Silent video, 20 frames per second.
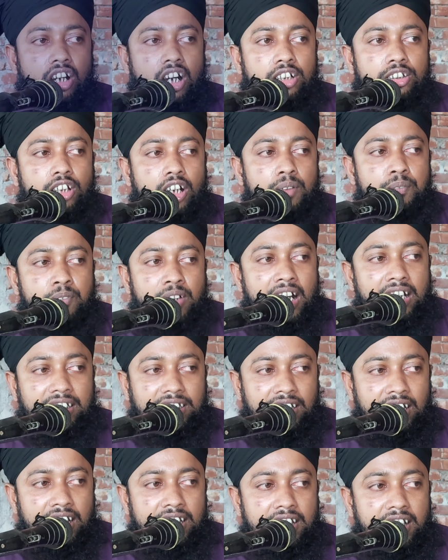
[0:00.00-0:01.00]
কদম
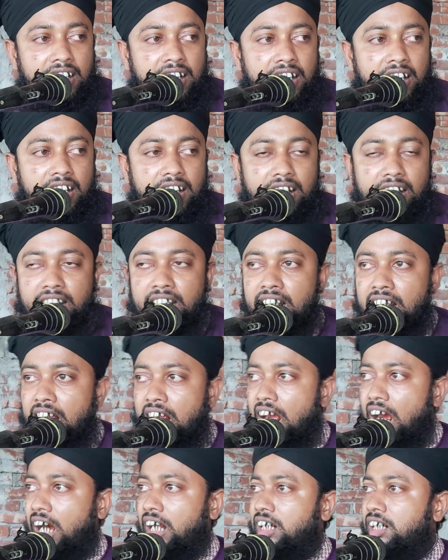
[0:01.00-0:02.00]
রাখতে দেরি
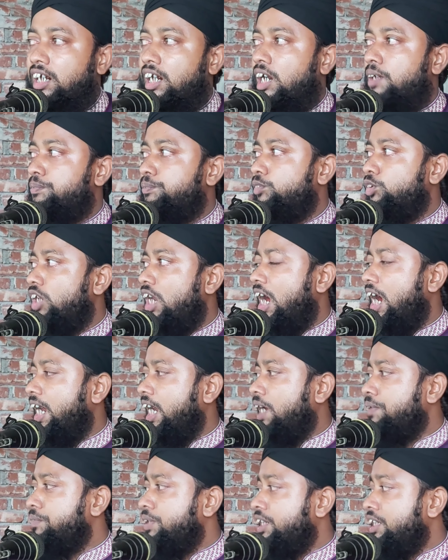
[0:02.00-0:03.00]
আল্লাহ রাব্বুল
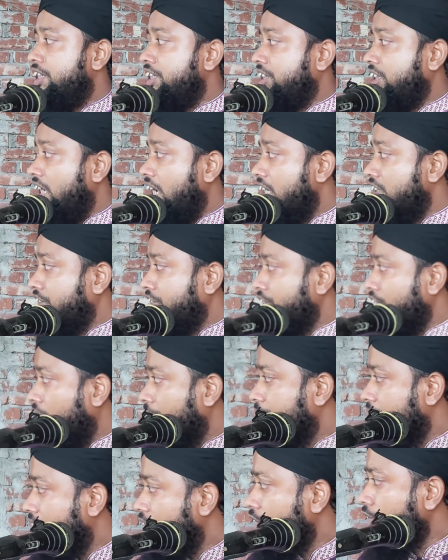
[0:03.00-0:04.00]
আলমিন শেষ
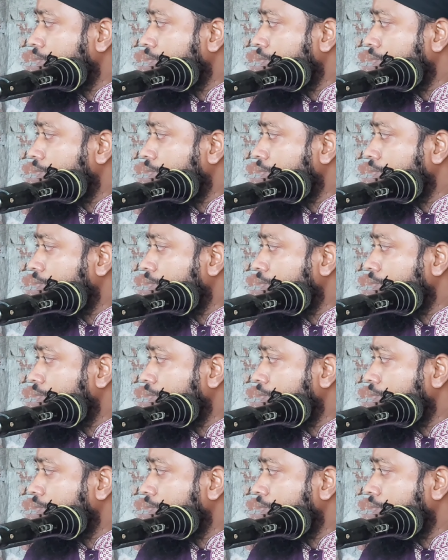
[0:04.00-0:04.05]
নবীর